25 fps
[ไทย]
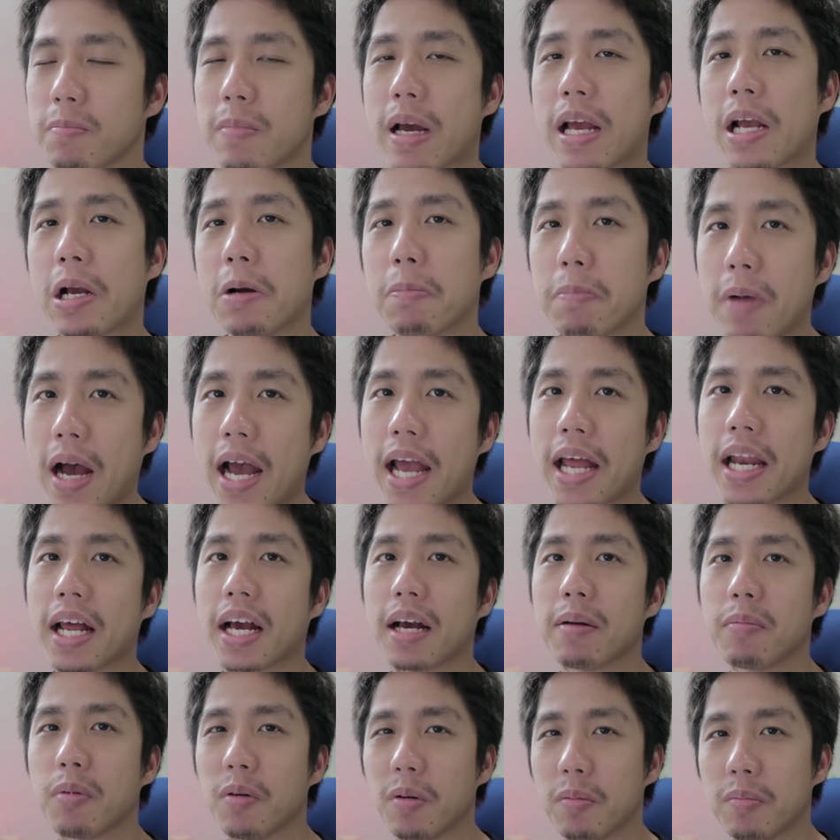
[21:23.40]
ไปก็ไป
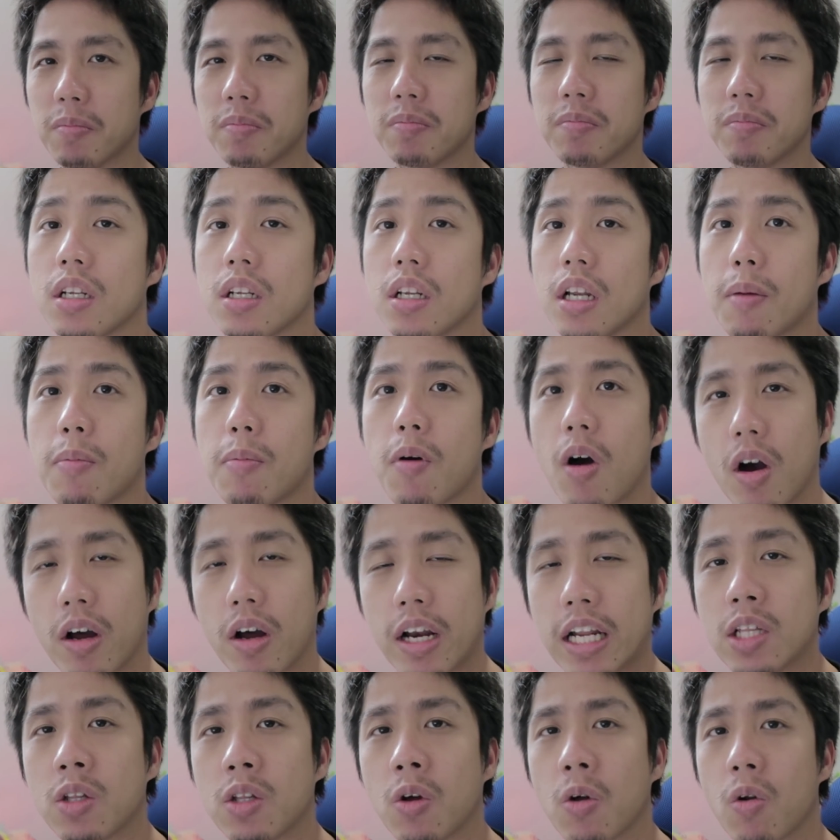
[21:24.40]
นะครับผมแล้วพอค
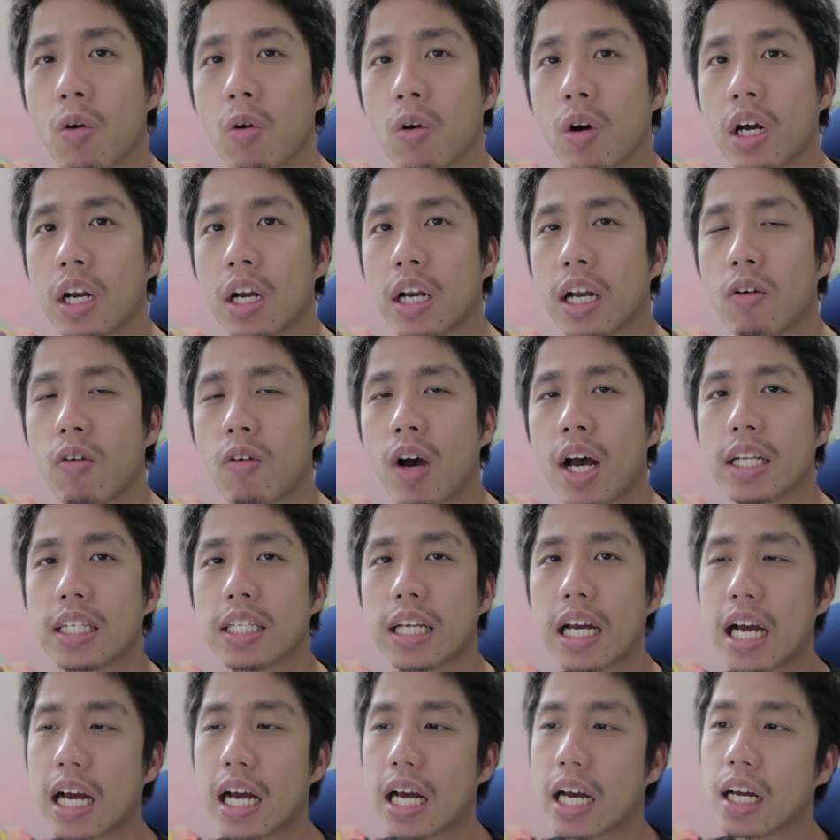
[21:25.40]
ราวนี้ตกลงกันนะว่า
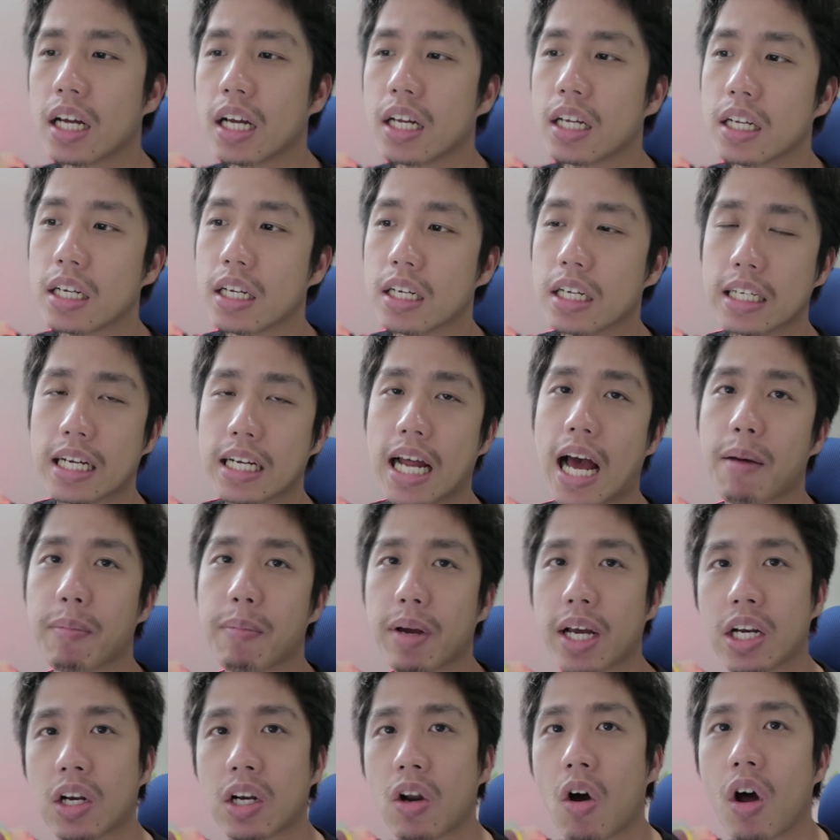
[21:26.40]
จะเดินทาง
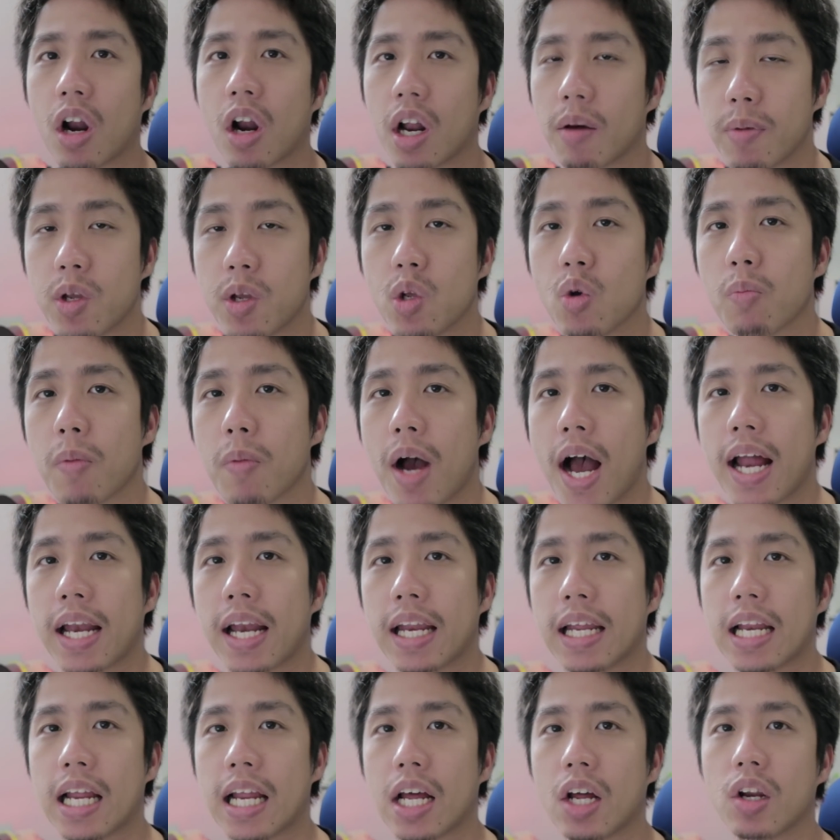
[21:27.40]
ไปข้างนอกนะไม่อยู่บ้าน
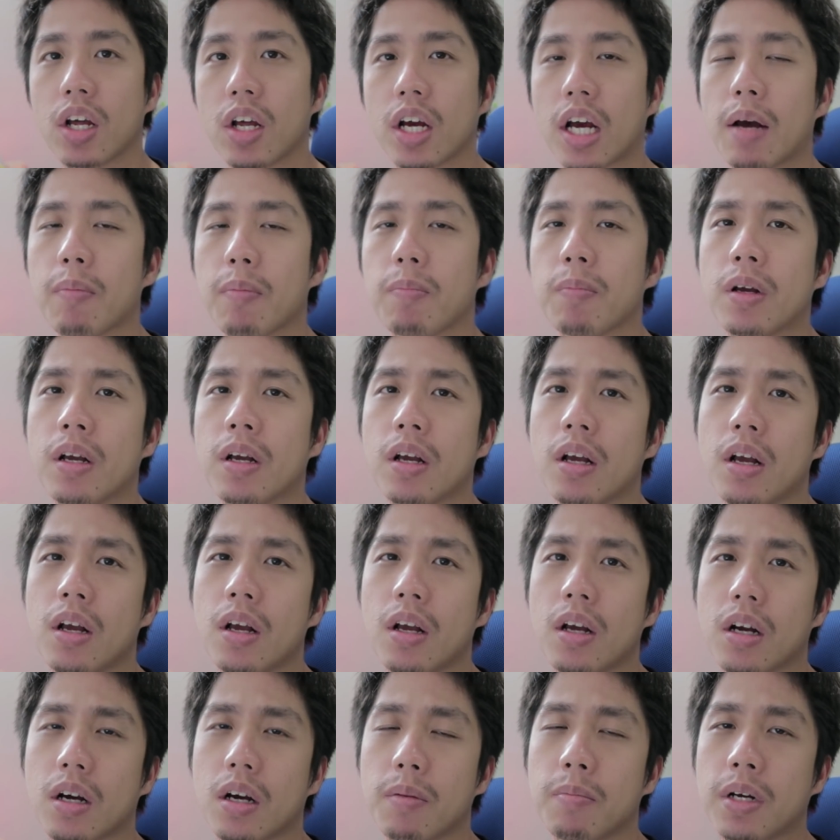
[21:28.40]
นี้แล้วนะครับ
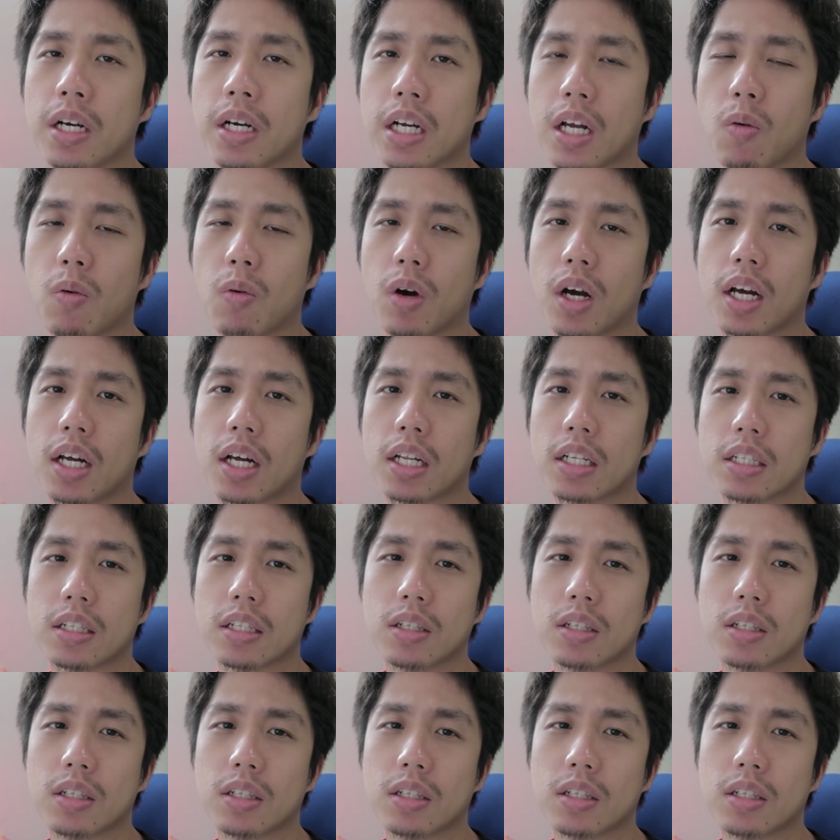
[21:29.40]
ก็เหมือนกับว่า